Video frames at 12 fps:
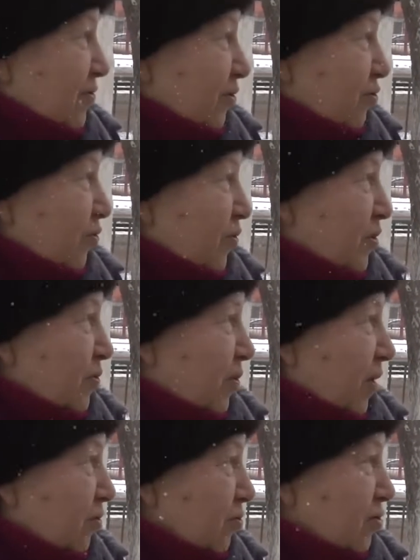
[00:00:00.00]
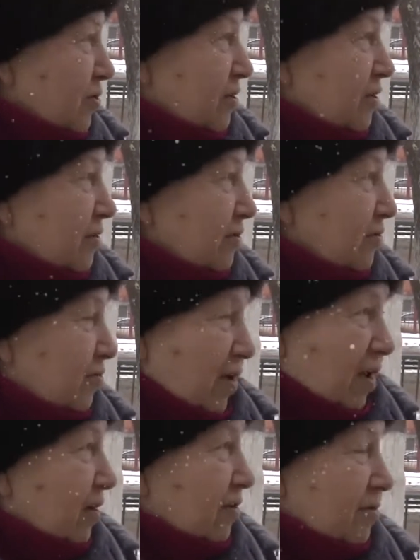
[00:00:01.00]
все купить, покушать. Э,
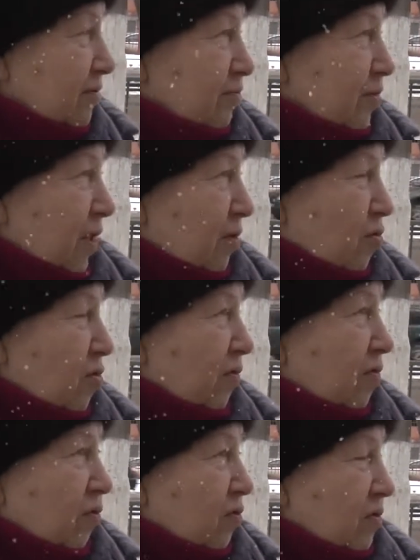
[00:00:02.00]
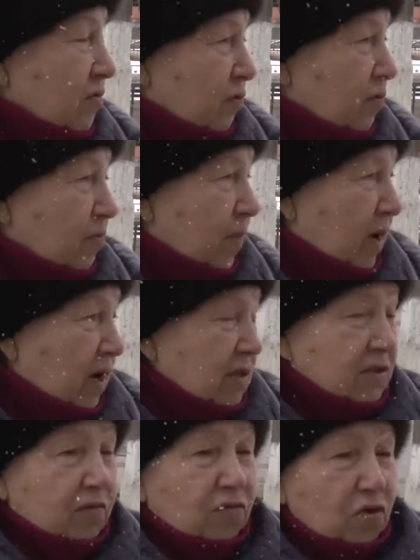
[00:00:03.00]
так э, плохого вроде вот
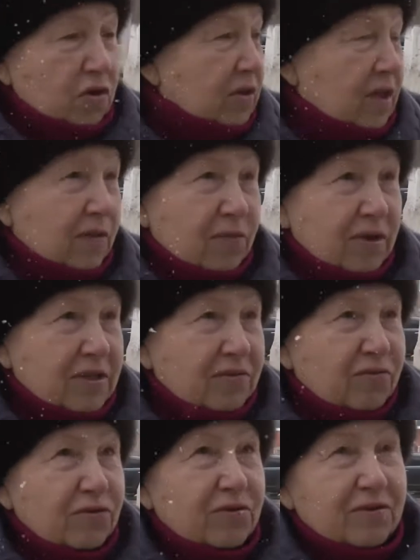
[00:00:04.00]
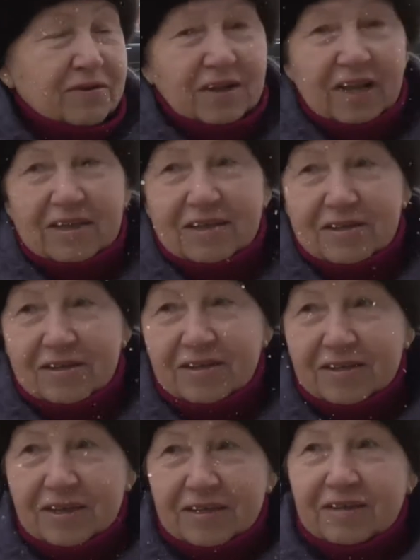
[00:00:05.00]
пока что войны там эти вот за
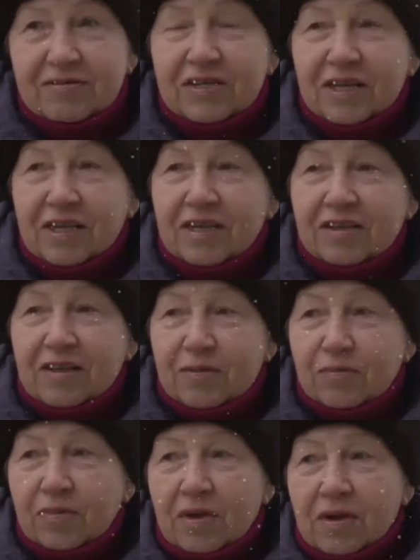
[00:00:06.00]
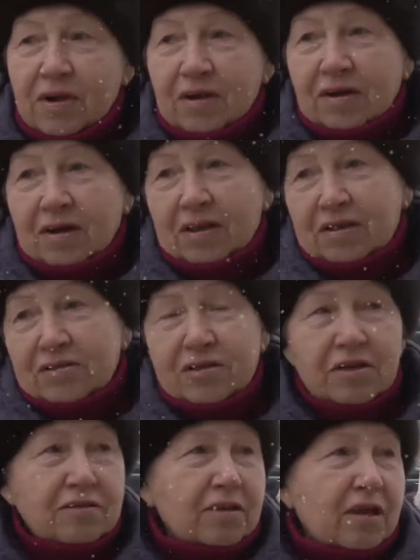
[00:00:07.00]
границей где-то, в Сирии там. А
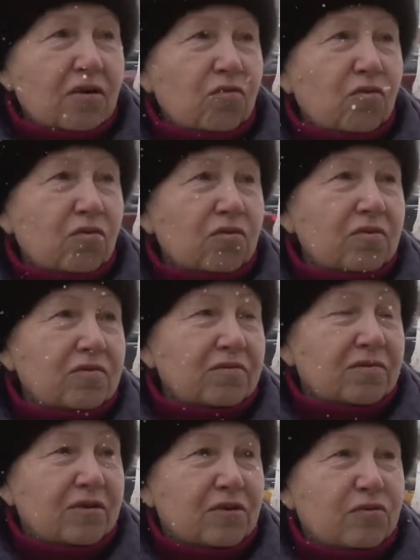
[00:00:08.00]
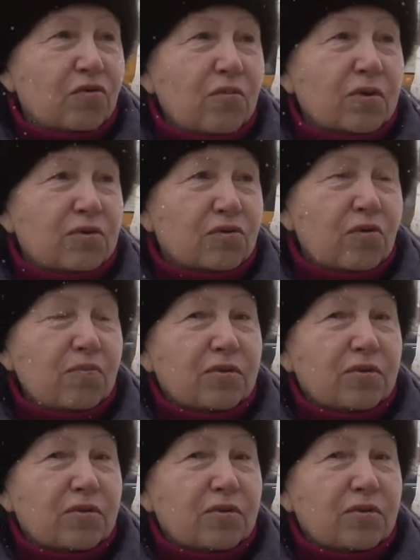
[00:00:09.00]
России слава богу, идем, идем